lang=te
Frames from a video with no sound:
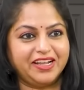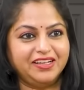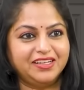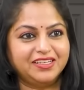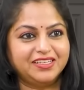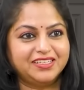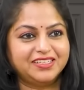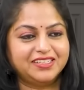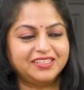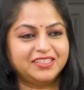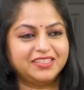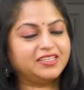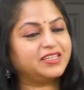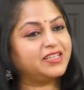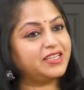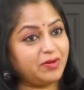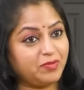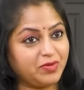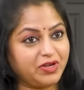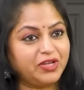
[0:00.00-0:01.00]
బాక్సులు
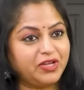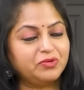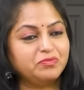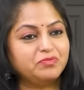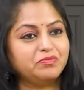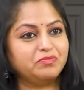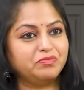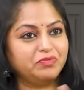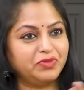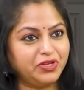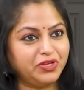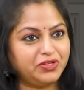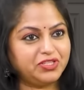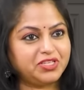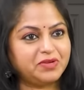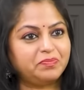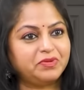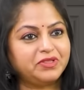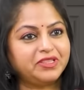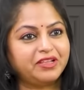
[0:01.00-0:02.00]
నిండా మీరు
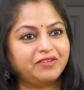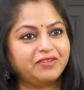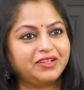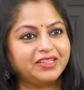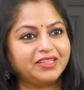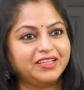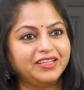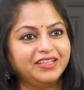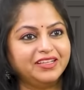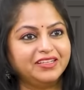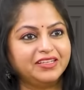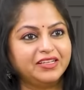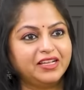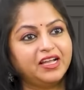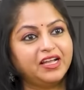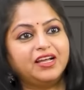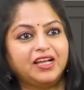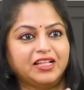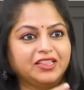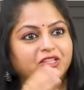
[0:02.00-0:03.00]
చెప్పిన తర్వాత
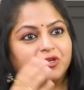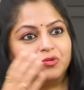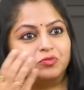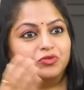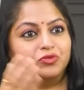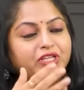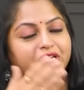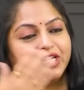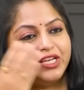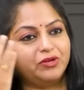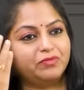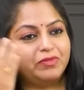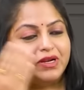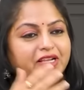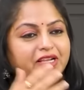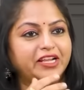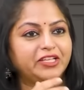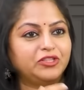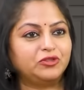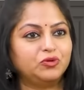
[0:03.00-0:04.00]
అంతకు ముందే నేను
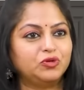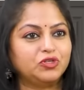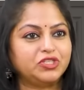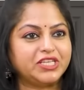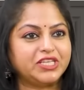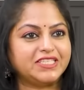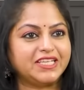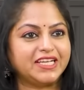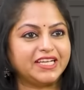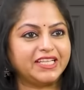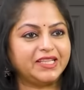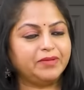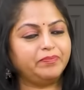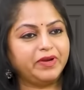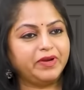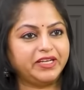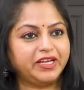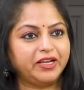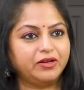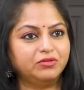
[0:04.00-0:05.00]
మన రైతులు చేశాను కదా
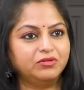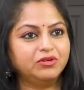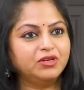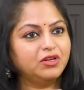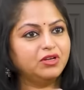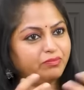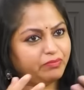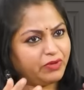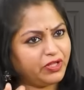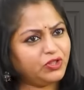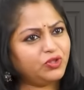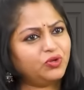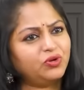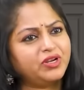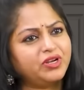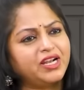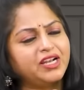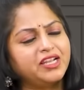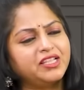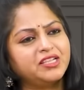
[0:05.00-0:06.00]
పెట్టాను మెంతులు
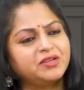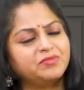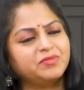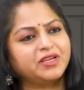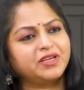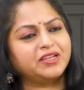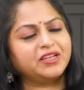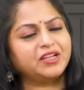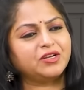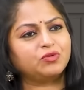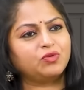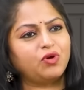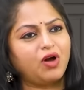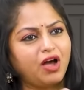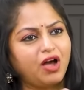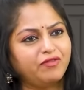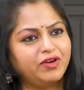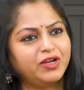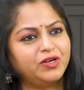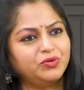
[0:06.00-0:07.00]
రాలేదు రమ్మగారు నాకు
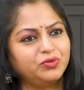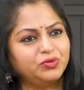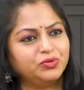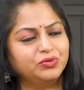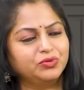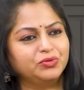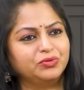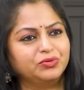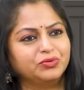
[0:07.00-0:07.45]
ఆవాలును